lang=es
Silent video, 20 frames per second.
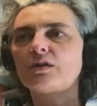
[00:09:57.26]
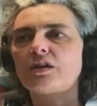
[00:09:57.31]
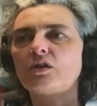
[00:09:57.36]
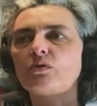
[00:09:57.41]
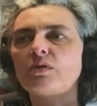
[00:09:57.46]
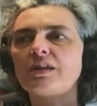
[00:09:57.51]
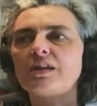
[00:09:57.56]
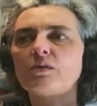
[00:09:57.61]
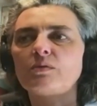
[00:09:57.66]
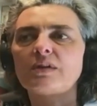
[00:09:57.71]
eh,
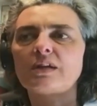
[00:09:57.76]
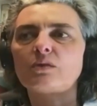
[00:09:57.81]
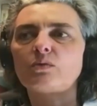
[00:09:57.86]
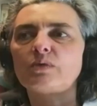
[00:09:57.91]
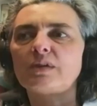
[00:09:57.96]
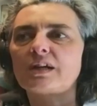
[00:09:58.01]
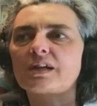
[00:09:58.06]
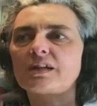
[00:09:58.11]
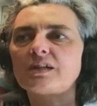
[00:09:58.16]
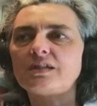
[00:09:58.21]
que no haya
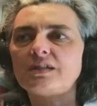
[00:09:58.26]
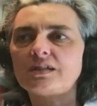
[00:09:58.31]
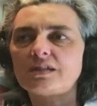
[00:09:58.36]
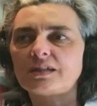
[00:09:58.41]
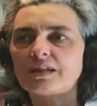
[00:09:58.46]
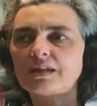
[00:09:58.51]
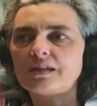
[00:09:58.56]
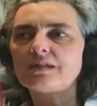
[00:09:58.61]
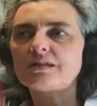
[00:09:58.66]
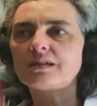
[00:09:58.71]
una,
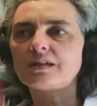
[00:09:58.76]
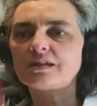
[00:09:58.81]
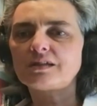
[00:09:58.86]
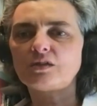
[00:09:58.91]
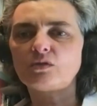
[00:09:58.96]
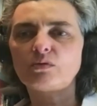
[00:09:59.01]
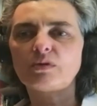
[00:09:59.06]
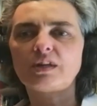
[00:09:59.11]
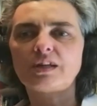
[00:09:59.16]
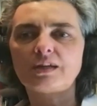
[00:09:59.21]

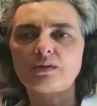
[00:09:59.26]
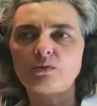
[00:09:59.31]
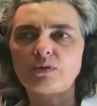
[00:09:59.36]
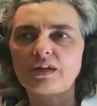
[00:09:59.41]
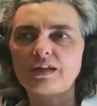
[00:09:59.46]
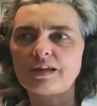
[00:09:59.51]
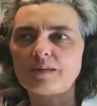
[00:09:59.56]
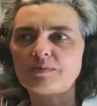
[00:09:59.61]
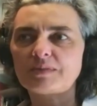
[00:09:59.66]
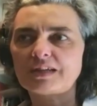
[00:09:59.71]
resistencia, sino
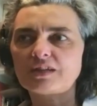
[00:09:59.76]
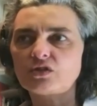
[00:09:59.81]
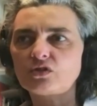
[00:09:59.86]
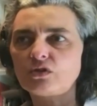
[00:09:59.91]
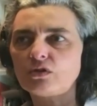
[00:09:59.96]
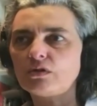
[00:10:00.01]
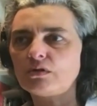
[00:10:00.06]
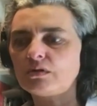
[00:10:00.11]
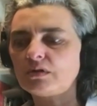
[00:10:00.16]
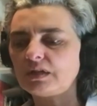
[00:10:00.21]
una
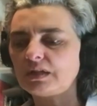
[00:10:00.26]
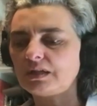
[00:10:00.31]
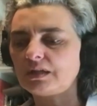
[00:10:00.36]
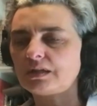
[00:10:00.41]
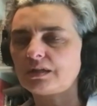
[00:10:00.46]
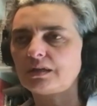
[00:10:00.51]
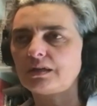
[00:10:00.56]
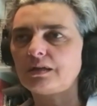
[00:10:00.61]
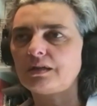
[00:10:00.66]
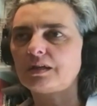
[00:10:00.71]
adaptación
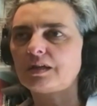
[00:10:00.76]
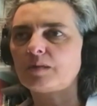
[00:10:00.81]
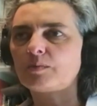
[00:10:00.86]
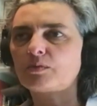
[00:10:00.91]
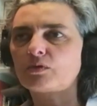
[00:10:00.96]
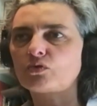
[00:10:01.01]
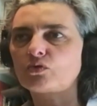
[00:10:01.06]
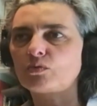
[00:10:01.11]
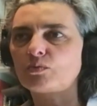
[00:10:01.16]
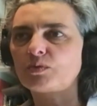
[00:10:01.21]
y que, y
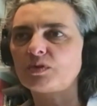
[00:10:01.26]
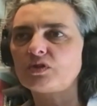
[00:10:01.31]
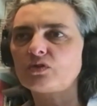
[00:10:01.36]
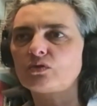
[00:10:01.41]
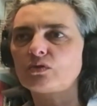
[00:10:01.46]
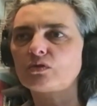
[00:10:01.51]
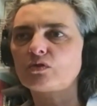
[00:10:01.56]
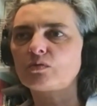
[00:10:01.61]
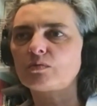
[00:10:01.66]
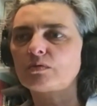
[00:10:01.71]
que por
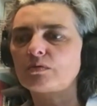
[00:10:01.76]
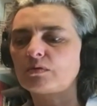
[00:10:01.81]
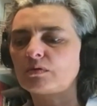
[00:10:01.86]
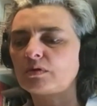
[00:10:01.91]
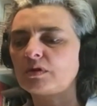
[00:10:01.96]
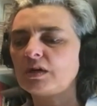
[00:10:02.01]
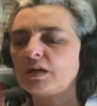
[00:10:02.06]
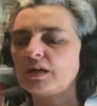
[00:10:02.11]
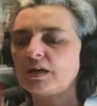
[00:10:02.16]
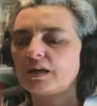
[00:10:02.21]
supuesto
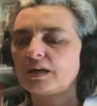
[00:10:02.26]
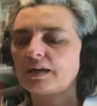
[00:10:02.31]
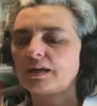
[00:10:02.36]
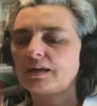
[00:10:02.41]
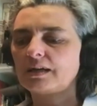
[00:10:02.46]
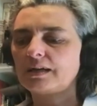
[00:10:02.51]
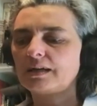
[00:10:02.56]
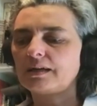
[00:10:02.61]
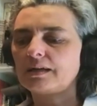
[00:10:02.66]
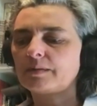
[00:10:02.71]
como
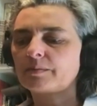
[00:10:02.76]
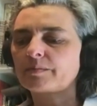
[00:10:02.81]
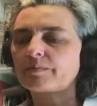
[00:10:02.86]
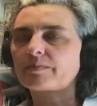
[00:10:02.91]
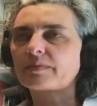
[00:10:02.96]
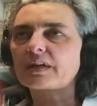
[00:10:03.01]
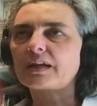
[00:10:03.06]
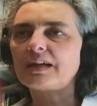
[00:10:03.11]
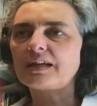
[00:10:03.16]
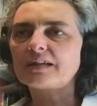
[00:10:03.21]

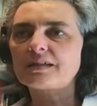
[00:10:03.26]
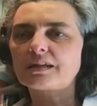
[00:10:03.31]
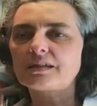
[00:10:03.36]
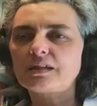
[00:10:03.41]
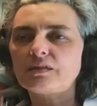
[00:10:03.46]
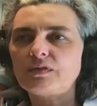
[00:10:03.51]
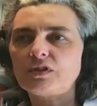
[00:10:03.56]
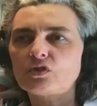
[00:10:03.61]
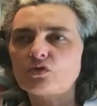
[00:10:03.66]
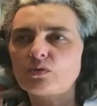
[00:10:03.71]
eh, las
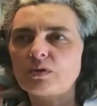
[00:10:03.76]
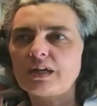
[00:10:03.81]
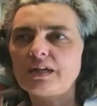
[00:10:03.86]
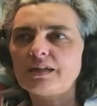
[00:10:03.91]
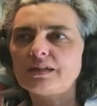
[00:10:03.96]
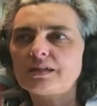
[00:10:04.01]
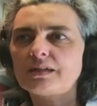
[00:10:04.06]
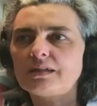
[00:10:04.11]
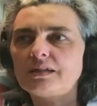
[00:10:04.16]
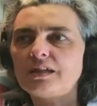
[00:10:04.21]
artes
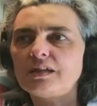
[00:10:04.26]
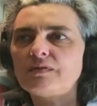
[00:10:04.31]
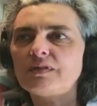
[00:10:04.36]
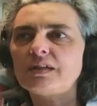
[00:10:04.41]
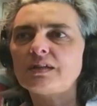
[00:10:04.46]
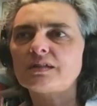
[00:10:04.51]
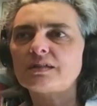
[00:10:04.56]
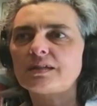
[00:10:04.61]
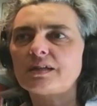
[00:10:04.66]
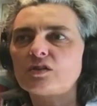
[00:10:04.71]
visuales
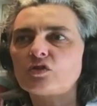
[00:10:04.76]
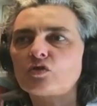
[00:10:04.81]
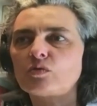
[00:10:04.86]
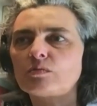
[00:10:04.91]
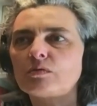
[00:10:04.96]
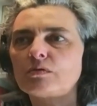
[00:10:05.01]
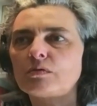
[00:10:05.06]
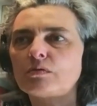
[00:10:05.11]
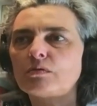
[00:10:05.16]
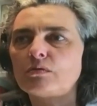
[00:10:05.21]
deben ser
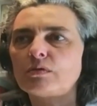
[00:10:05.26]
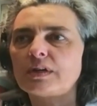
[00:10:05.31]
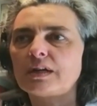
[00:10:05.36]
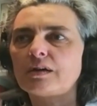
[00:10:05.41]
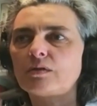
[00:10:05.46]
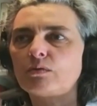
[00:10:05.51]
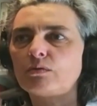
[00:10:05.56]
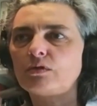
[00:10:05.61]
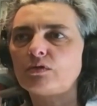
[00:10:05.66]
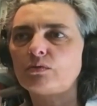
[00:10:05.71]
como
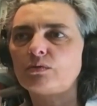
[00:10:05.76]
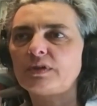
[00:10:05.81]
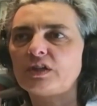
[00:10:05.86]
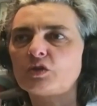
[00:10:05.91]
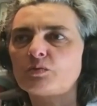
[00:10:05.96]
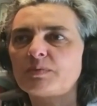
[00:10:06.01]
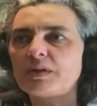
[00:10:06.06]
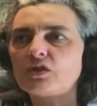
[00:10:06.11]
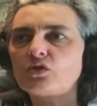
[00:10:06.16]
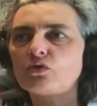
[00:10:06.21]
un,
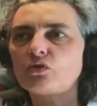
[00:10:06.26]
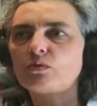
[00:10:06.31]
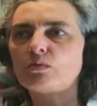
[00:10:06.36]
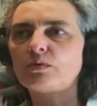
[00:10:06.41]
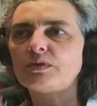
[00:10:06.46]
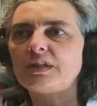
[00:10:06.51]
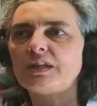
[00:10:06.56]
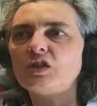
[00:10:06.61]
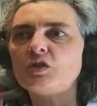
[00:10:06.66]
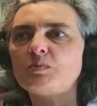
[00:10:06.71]

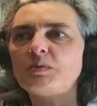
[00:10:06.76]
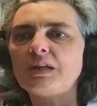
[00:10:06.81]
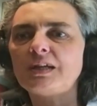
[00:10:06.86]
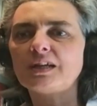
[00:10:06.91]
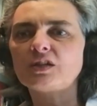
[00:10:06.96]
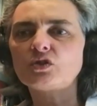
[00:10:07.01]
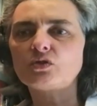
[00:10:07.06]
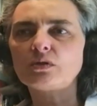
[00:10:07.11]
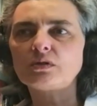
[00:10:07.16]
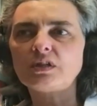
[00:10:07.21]
espacio como de
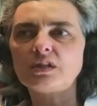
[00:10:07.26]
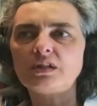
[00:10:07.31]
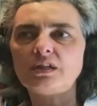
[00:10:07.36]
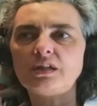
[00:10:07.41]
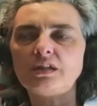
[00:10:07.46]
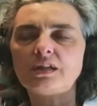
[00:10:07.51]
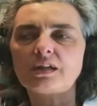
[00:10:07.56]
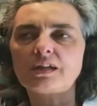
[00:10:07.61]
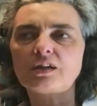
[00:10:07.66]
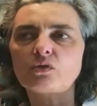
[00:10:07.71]
inspiración
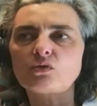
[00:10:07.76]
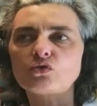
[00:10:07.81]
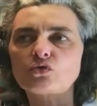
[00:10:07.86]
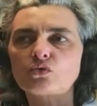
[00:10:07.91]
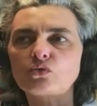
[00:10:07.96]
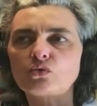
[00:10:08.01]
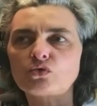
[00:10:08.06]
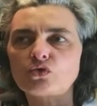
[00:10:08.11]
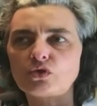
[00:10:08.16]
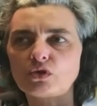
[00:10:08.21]
y de
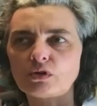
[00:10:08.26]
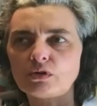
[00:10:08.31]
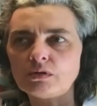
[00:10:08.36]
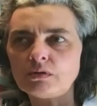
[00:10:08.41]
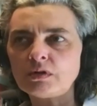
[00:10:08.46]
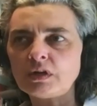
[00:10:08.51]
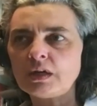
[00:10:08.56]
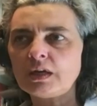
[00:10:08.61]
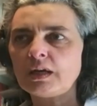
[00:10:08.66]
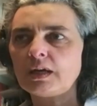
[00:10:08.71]

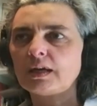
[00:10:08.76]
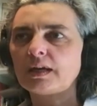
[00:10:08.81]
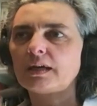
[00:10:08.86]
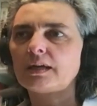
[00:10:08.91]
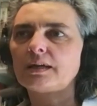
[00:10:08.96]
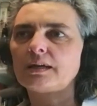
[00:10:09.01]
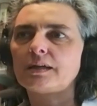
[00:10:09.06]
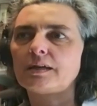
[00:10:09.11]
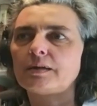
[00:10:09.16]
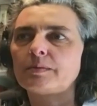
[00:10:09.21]
reconstrucción,
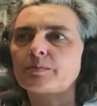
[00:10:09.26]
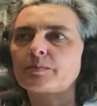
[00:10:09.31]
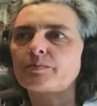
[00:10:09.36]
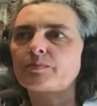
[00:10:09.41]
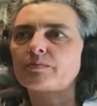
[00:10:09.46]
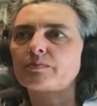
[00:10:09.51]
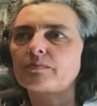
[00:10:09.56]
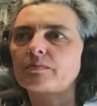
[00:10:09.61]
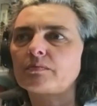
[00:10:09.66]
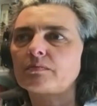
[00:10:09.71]

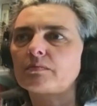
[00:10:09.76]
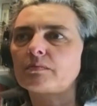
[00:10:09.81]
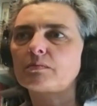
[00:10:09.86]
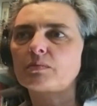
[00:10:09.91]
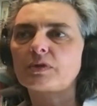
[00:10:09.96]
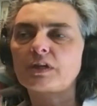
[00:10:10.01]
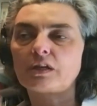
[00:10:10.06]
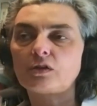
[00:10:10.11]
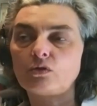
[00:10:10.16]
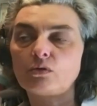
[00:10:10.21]

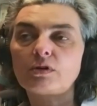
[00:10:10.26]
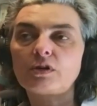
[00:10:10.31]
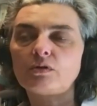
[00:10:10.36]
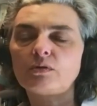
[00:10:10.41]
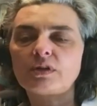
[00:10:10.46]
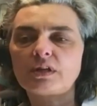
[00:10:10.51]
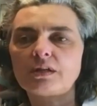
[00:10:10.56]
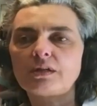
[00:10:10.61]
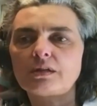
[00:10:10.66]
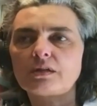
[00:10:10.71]
que yo
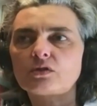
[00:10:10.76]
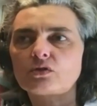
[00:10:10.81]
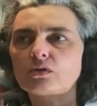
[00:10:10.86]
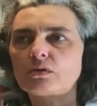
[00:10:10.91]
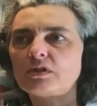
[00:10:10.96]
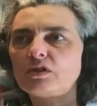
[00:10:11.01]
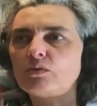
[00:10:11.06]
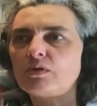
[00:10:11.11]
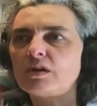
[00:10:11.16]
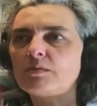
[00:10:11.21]
creo que
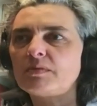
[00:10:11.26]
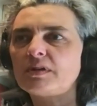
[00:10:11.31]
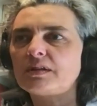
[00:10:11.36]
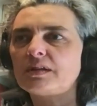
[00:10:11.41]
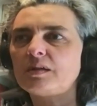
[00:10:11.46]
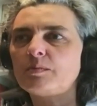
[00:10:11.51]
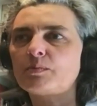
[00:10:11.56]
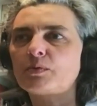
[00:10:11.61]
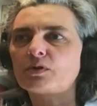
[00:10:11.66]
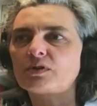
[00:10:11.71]
son
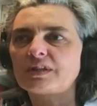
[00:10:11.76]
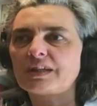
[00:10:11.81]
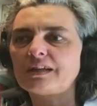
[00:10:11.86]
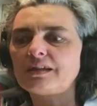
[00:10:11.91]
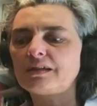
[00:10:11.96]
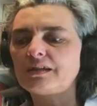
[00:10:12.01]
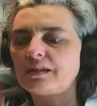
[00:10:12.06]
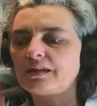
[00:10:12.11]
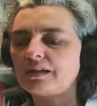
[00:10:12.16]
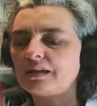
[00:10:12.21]
igualmente importantes
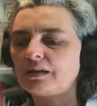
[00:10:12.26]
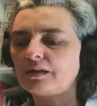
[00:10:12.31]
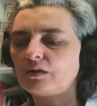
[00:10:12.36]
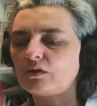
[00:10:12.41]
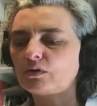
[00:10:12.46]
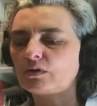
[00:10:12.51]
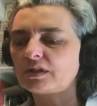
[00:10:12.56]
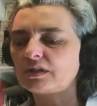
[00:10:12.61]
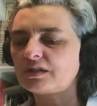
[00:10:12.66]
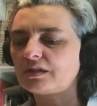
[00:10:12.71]
importante
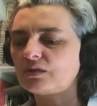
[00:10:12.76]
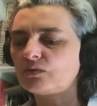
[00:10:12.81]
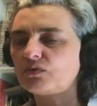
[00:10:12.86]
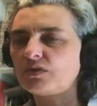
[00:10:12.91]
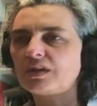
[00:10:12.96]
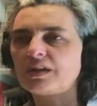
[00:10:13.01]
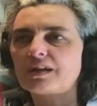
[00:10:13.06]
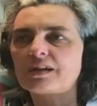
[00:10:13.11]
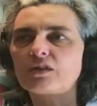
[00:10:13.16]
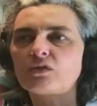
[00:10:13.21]
que lo que
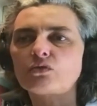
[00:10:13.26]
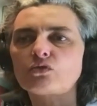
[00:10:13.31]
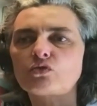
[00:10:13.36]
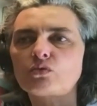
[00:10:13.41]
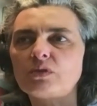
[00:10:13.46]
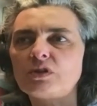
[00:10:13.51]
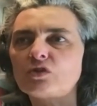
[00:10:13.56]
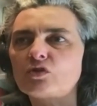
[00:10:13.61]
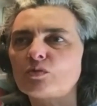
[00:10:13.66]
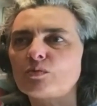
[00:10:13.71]
significa
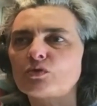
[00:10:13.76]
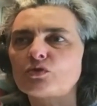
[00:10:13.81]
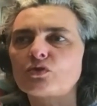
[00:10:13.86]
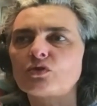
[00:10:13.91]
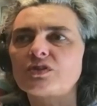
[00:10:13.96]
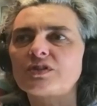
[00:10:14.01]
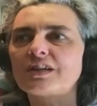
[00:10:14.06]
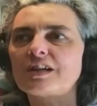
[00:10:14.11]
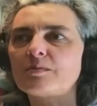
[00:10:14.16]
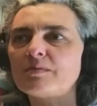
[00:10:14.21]
reconstruir
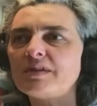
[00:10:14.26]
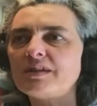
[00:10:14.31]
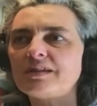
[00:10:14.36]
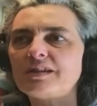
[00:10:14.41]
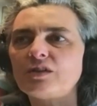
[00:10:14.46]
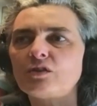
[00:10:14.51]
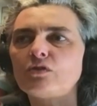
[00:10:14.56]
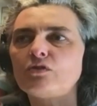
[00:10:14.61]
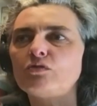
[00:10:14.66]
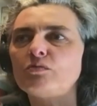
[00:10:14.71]
como
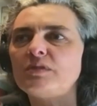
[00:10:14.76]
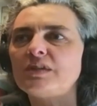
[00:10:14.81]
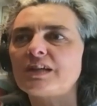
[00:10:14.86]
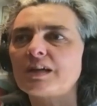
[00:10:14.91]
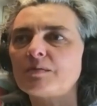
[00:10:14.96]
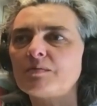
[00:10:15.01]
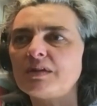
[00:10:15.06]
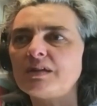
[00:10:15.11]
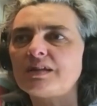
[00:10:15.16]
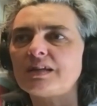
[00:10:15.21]
socialmente,
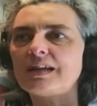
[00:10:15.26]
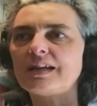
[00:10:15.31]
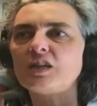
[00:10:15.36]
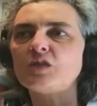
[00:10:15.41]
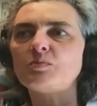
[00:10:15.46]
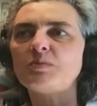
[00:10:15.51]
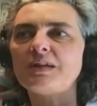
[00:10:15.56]
económicamente.